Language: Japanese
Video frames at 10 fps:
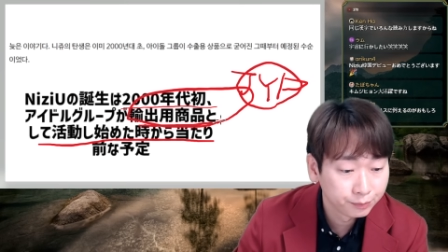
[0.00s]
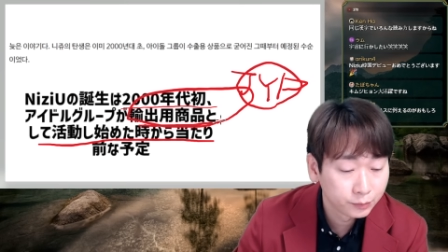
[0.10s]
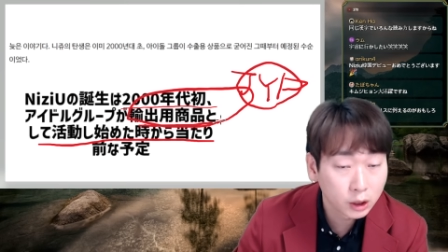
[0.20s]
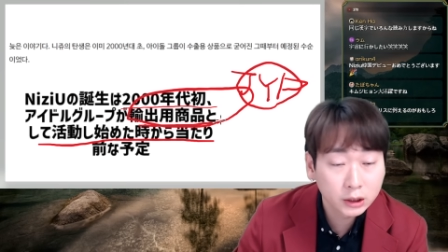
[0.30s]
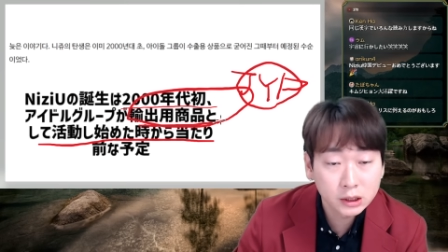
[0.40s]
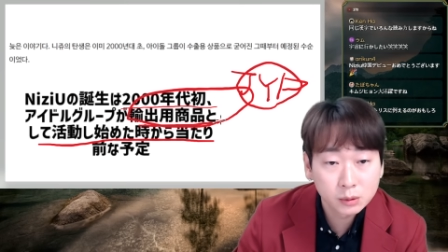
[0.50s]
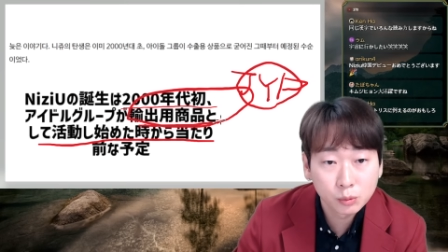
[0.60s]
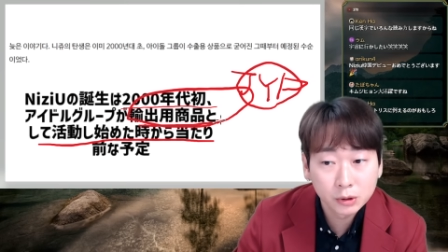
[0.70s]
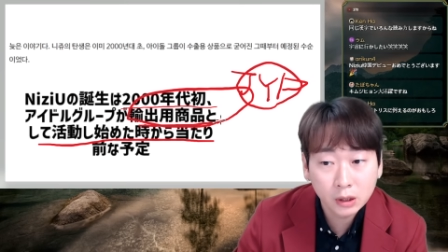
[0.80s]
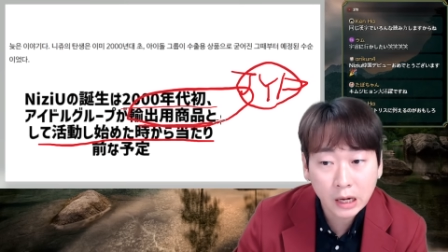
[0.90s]
私も
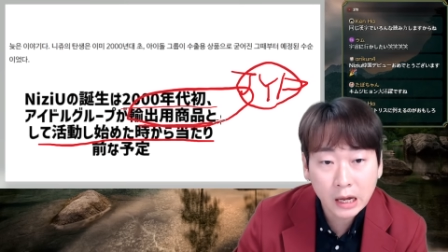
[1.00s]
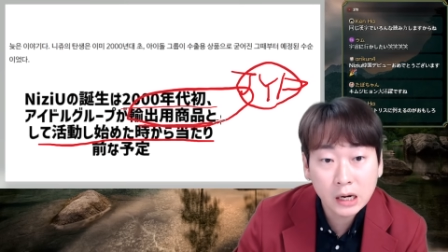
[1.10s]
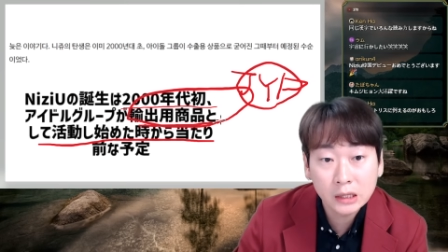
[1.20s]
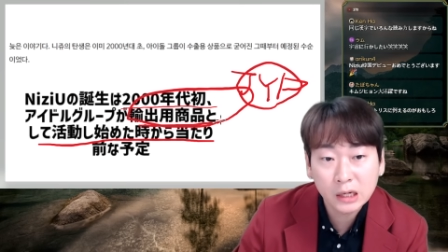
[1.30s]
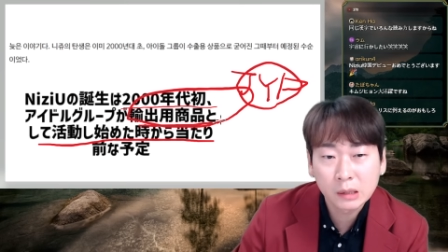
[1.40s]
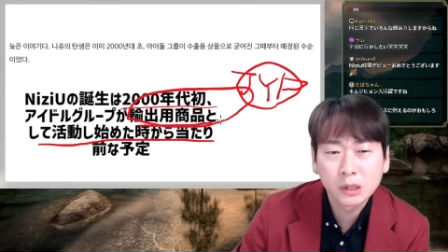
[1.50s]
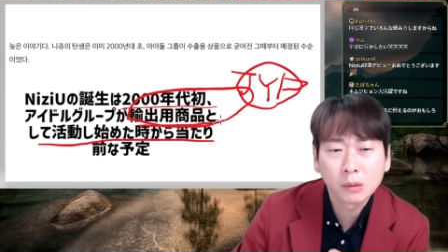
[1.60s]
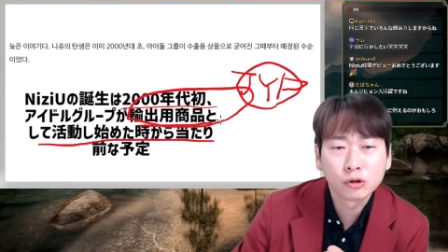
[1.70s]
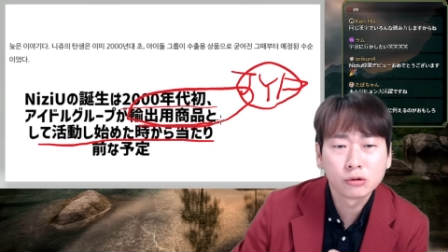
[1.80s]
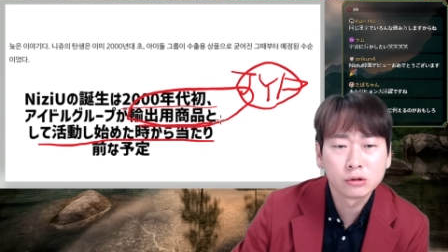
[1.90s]
見てて、あやかたき見て
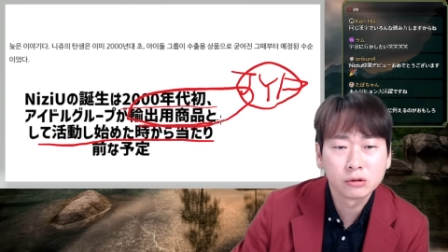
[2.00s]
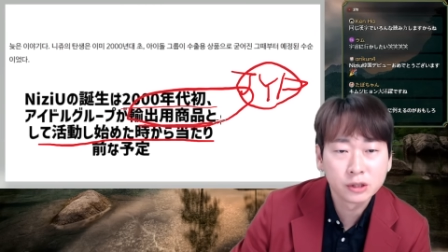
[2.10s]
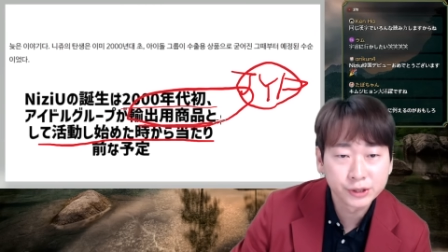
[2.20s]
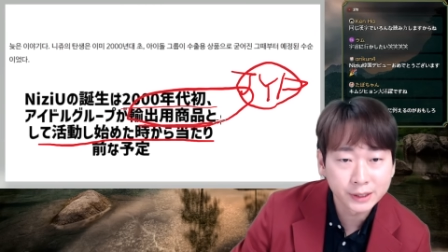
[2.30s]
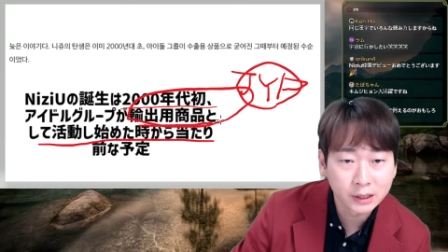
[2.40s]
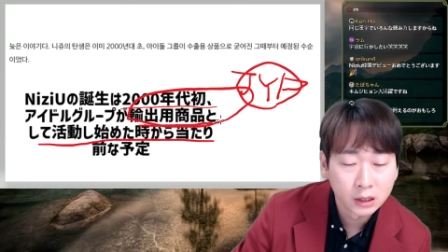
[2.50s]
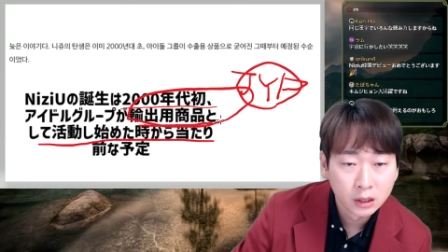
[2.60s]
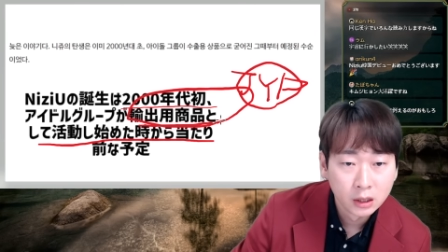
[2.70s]
もキュンキュンするし、